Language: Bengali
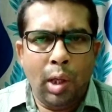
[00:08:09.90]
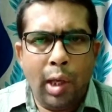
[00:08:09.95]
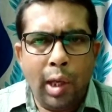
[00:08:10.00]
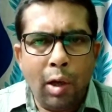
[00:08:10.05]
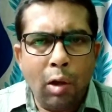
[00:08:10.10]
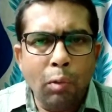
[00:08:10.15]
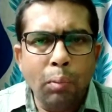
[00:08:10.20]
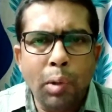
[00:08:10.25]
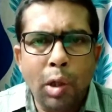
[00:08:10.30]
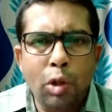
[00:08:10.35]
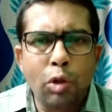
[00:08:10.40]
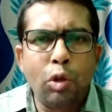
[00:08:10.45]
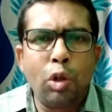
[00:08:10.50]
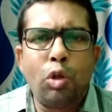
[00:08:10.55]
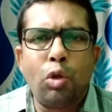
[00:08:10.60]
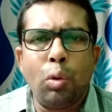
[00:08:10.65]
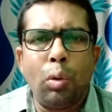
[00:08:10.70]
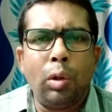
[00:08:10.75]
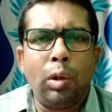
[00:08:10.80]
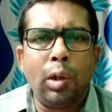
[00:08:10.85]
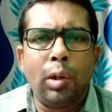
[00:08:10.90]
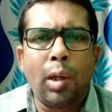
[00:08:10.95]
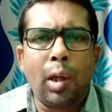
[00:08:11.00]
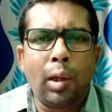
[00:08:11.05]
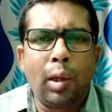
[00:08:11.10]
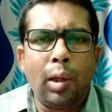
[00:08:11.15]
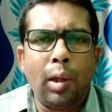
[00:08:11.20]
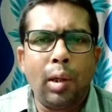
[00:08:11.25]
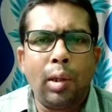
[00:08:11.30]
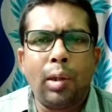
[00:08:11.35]
এরমটা যদি চলতে
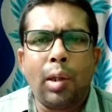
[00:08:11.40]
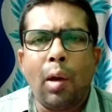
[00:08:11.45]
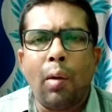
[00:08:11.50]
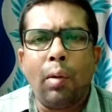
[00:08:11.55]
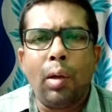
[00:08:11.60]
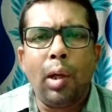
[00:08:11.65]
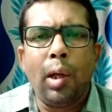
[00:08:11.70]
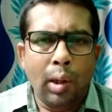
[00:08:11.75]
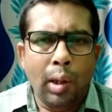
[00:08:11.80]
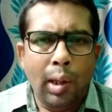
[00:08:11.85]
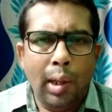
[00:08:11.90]
থাকে তাহলে